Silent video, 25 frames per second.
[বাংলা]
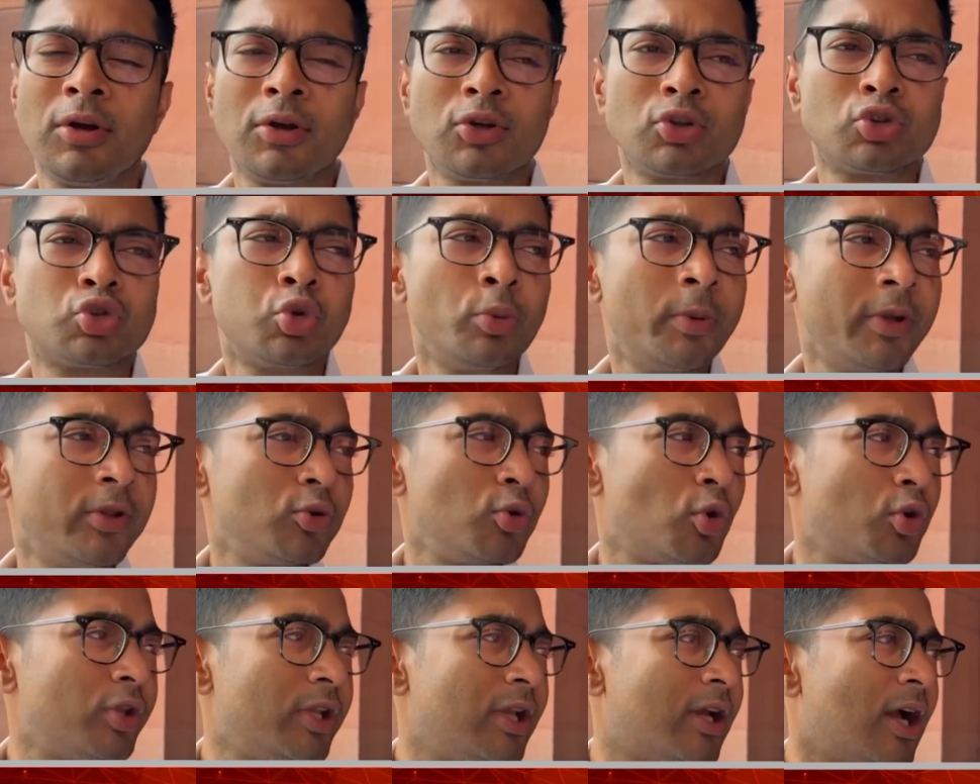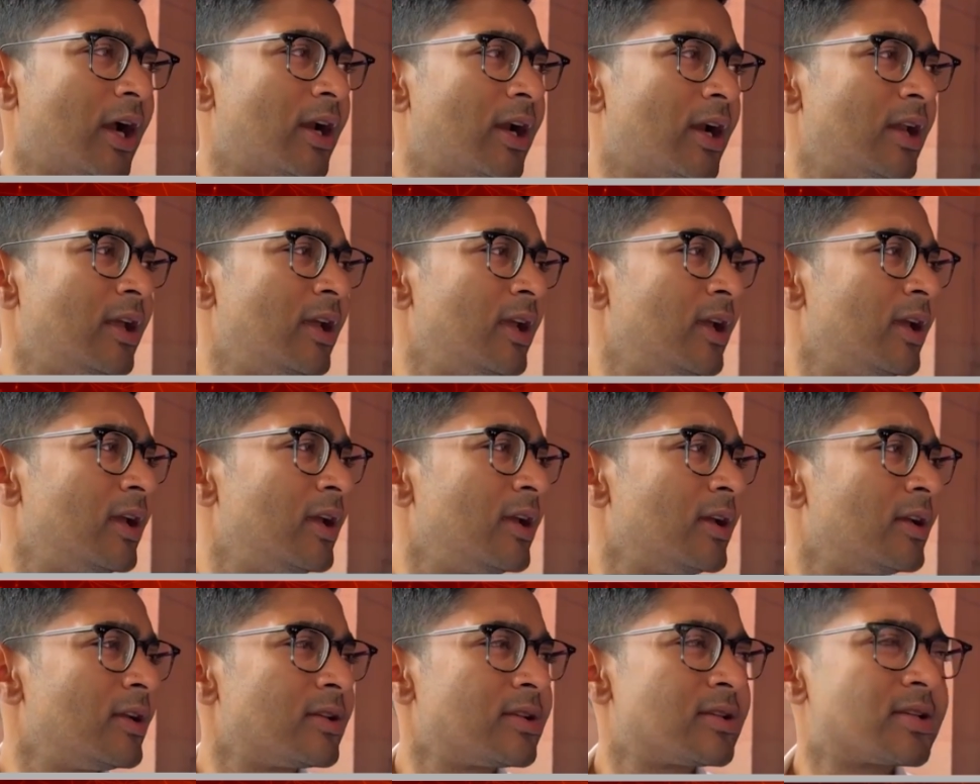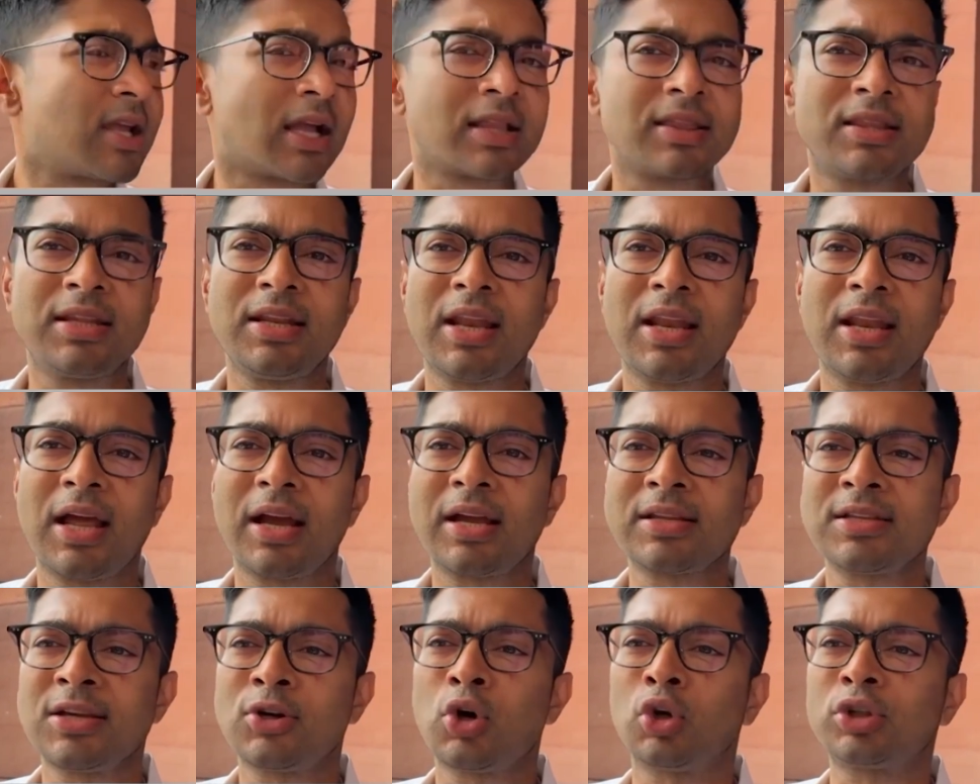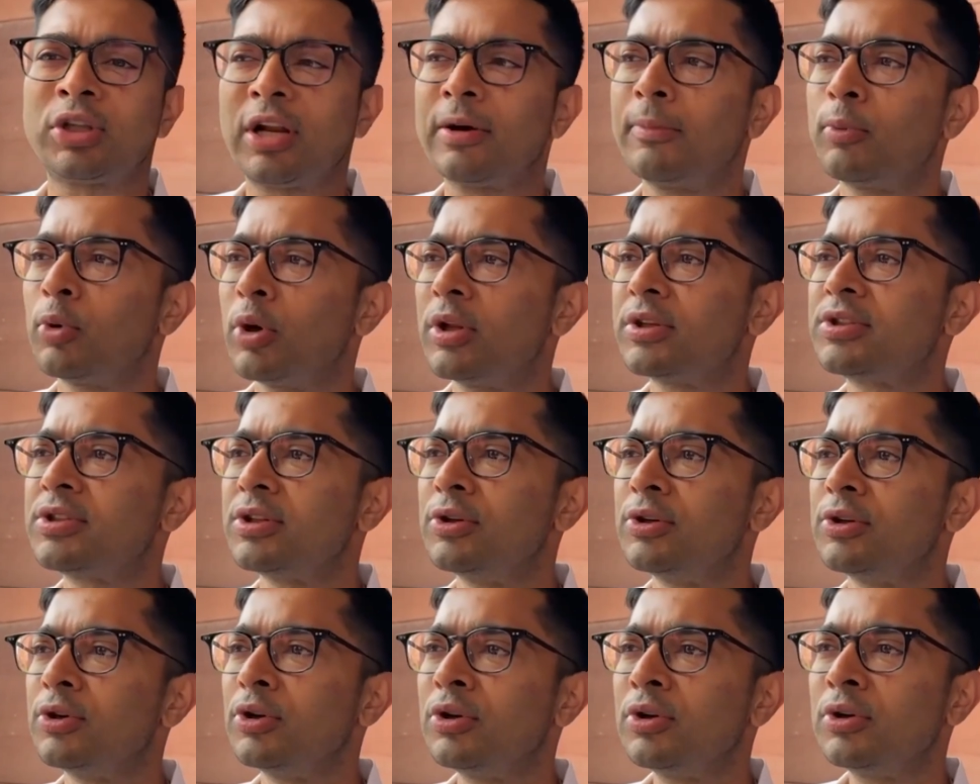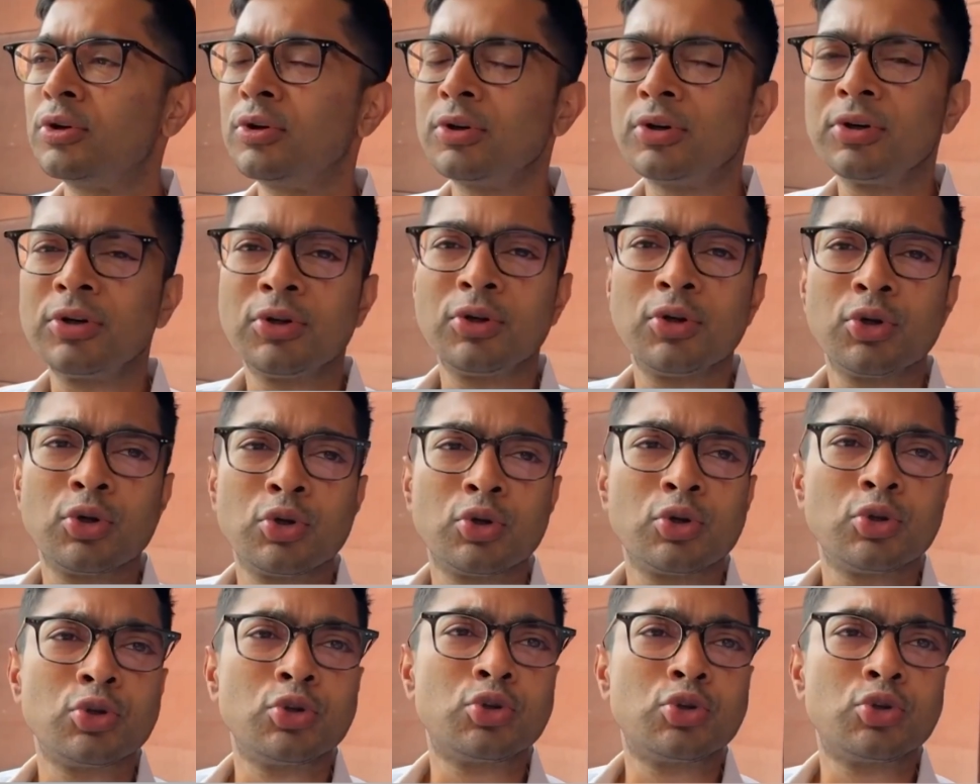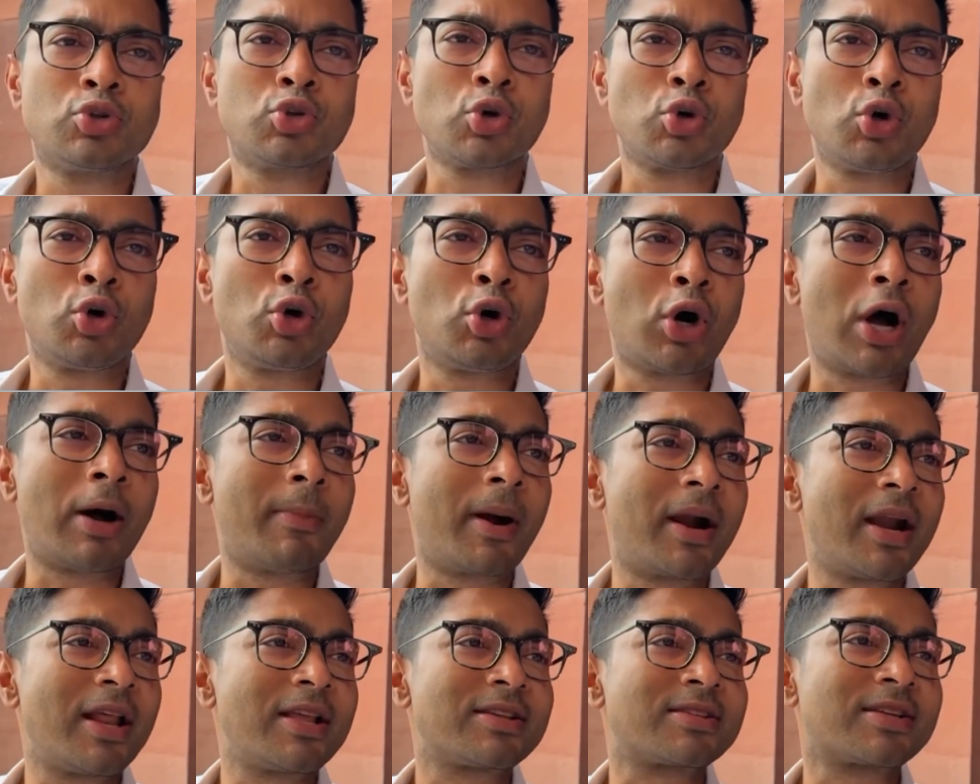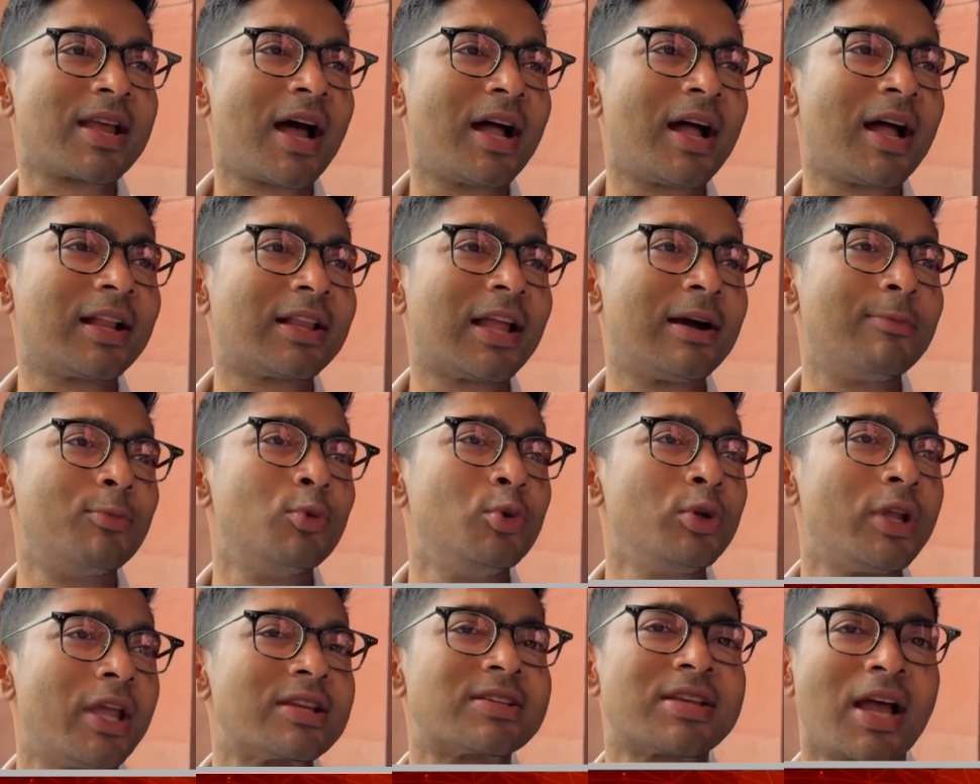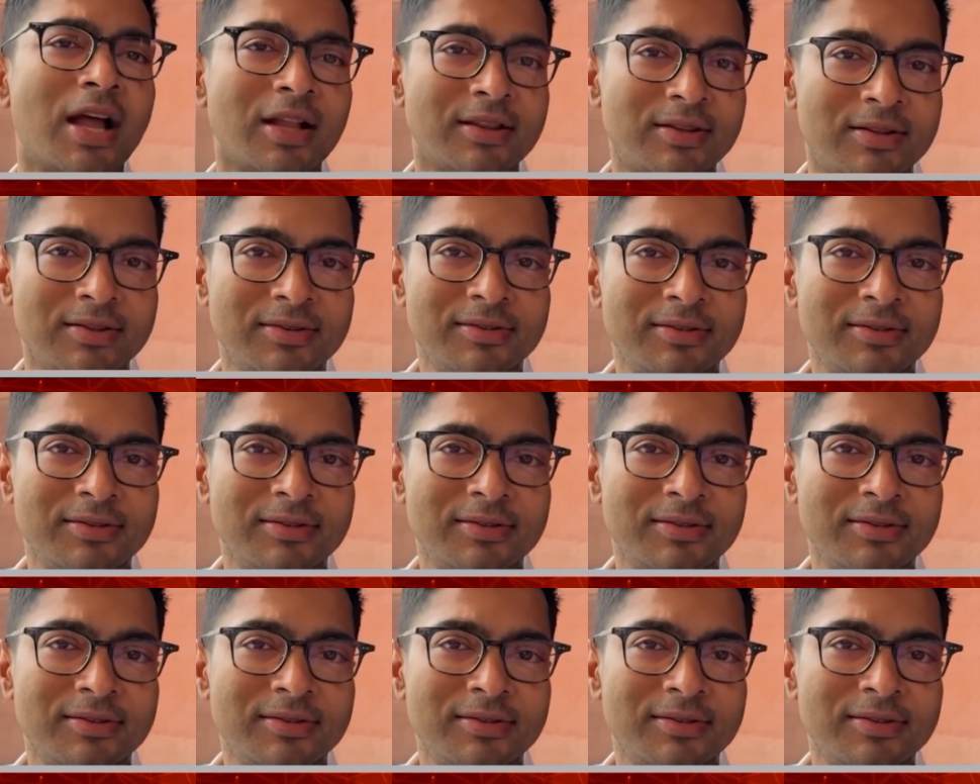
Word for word: শুভেন্দু অধিকারী চার দিন আগে যে কথাটা বলেছিল জো হামারে সাথ হাম উনকে সাথ